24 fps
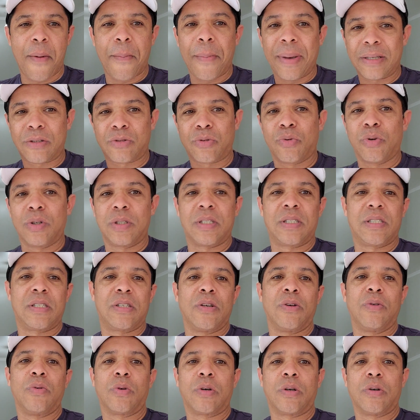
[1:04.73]
é, umas coisas
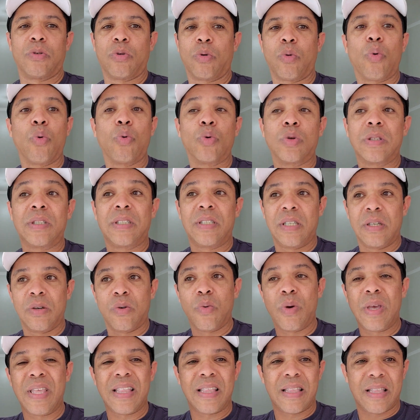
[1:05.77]
que eu, que eu não
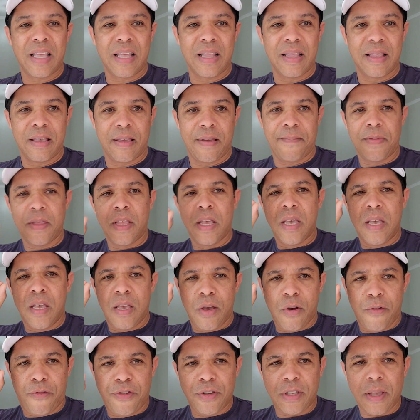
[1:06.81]
consigo entender.
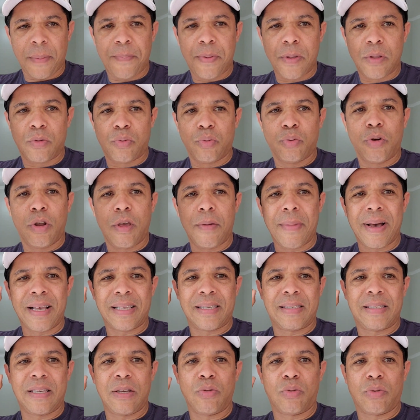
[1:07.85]
Eu fiz a pintura, eu
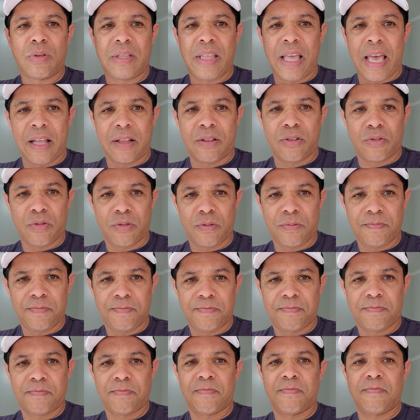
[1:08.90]
emacei o teto,
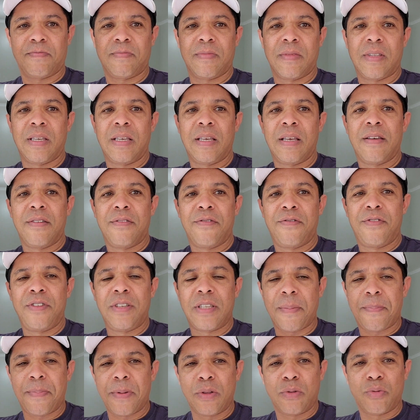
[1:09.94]

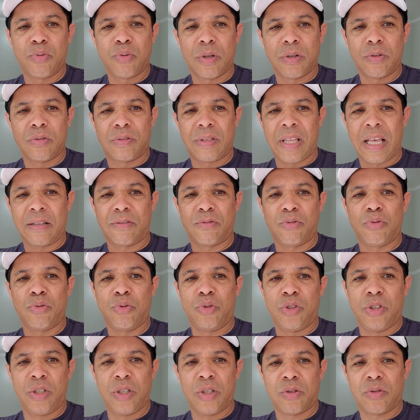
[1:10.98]
fiz a pintura do teto do
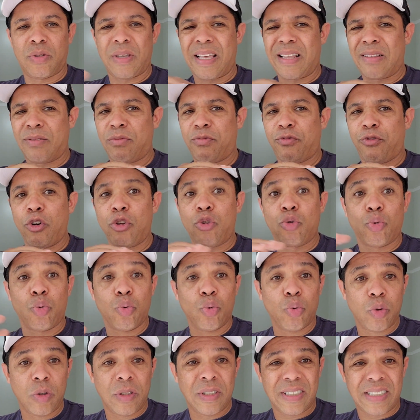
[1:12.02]
gesso, é, foi
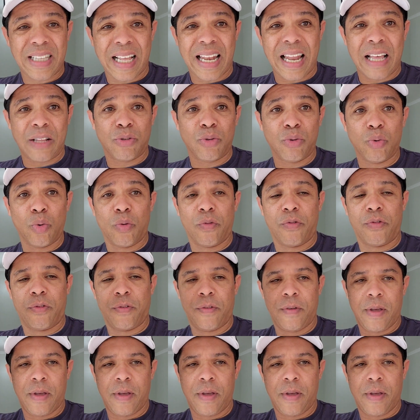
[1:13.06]
tudo instalado novo.